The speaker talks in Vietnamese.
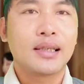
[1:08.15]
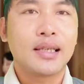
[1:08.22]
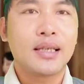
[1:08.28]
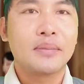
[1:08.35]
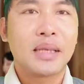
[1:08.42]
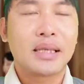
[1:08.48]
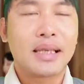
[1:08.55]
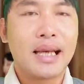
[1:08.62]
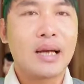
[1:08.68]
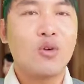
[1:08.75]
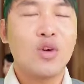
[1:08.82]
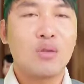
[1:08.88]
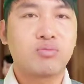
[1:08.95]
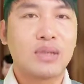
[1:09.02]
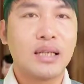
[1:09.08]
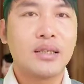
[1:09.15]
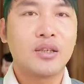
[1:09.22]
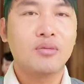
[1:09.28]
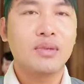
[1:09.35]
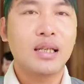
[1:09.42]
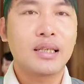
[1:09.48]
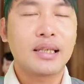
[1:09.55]
khi mà cha của Ngọc Trinh
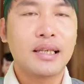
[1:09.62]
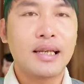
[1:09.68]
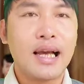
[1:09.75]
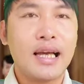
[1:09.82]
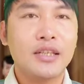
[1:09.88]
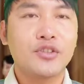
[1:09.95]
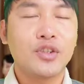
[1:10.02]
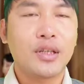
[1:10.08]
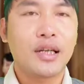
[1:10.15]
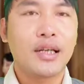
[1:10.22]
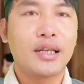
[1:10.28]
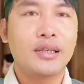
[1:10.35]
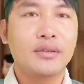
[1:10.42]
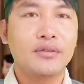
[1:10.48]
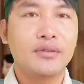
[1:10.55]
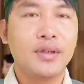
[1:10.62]
cũng như là chị gái xuất hiện